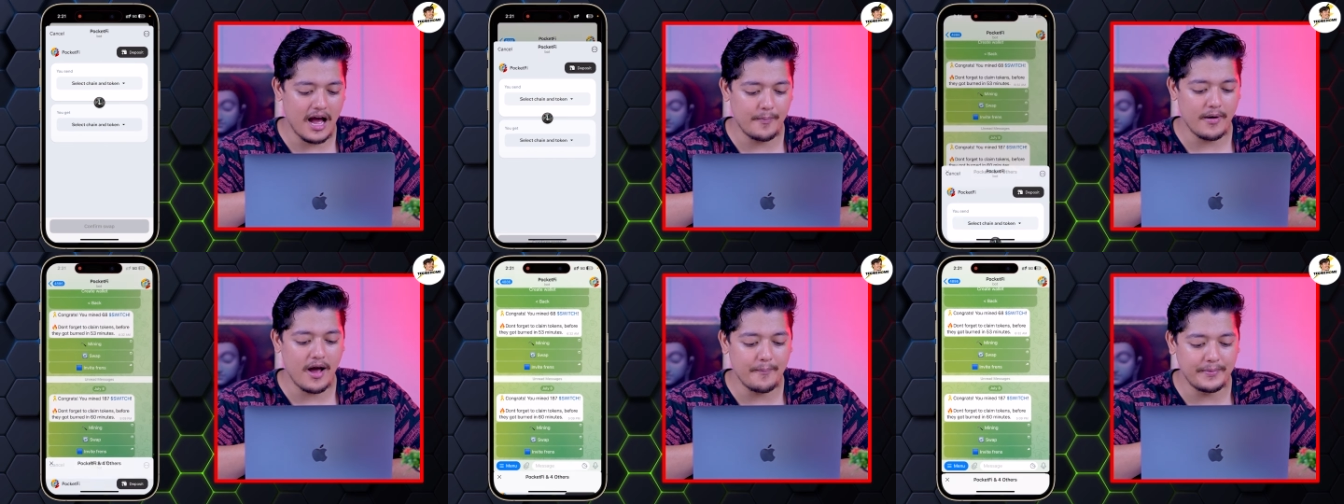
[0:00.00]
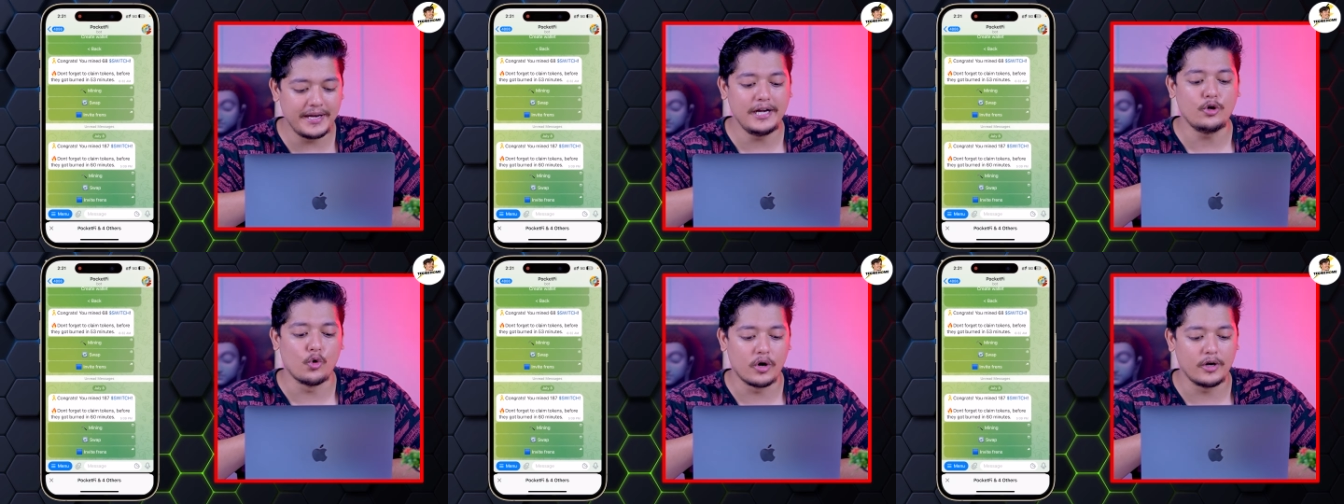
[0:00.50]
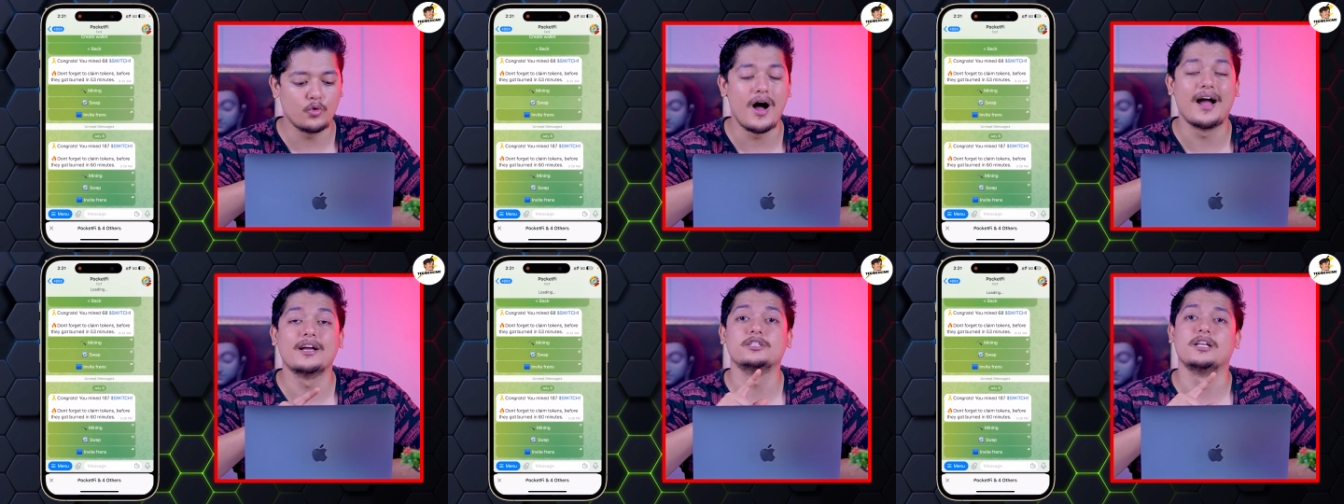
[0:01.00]
आप अपने ही टोकन को
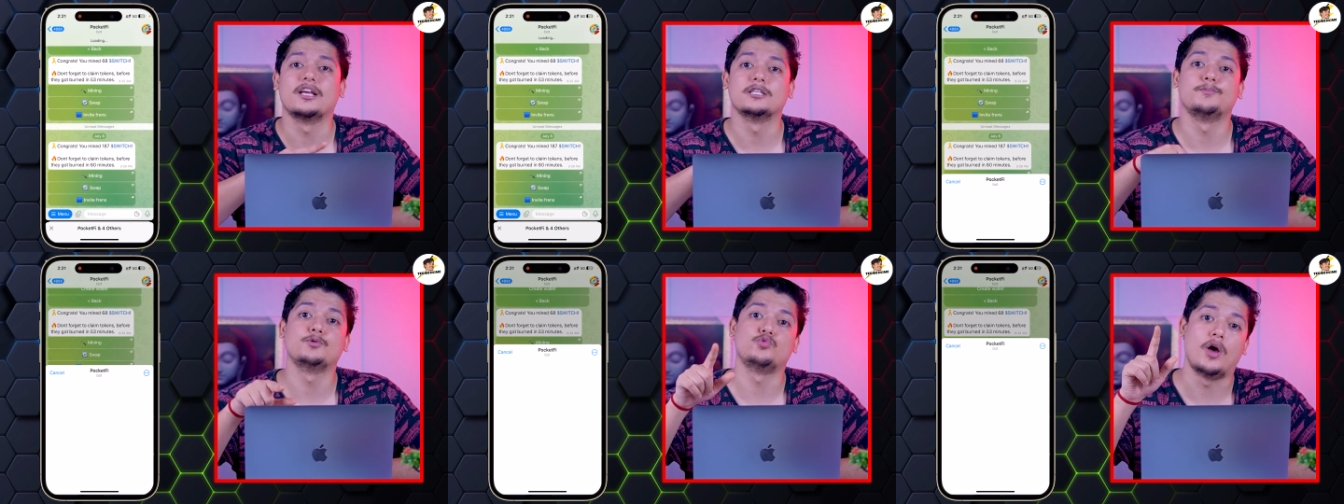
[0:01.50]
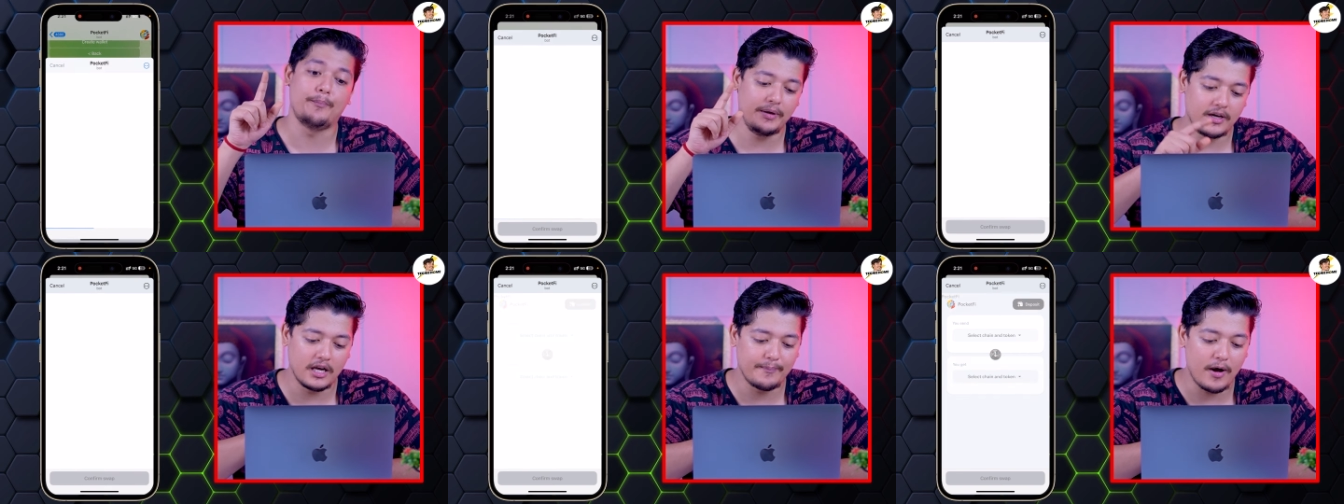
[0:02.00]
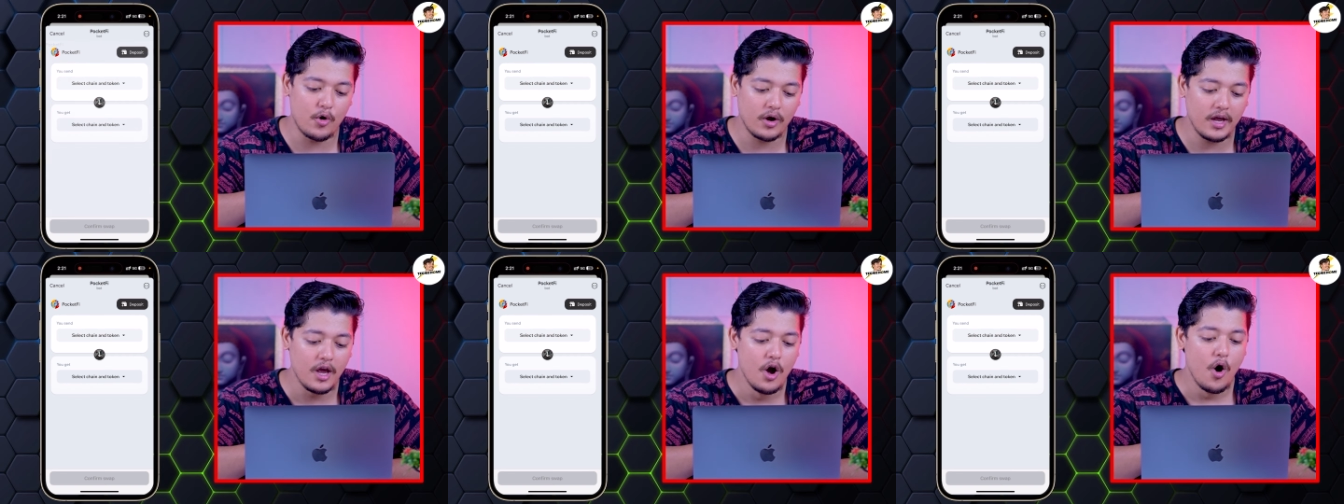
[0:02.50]
आगे चल के इसमें स्वैप भी कर
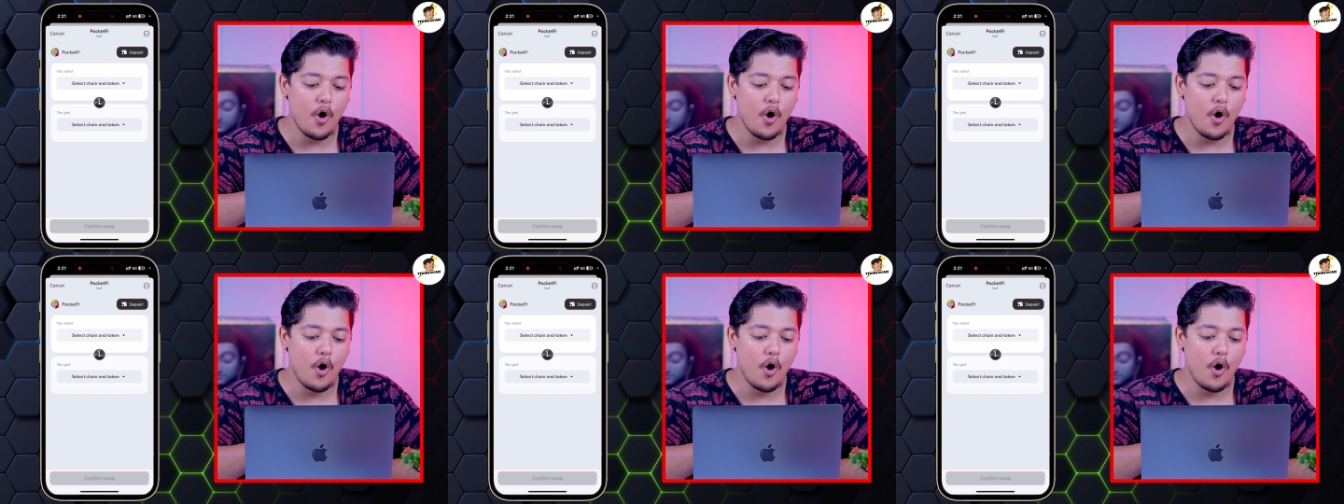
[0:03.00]
पाओगे